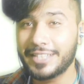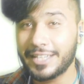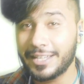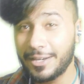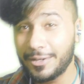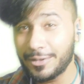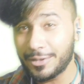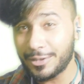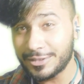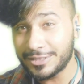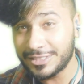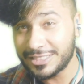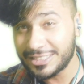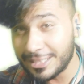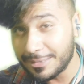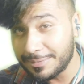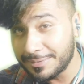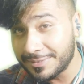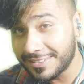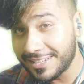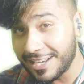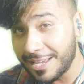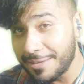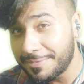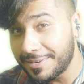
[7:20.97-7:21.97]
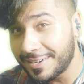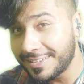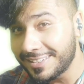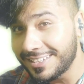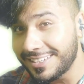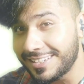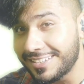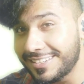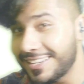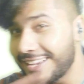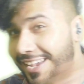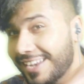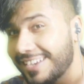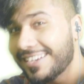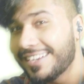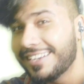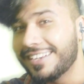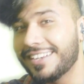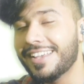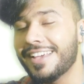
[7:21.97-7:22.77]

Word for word: चैनल को सब्सक्राइब कर दीजिए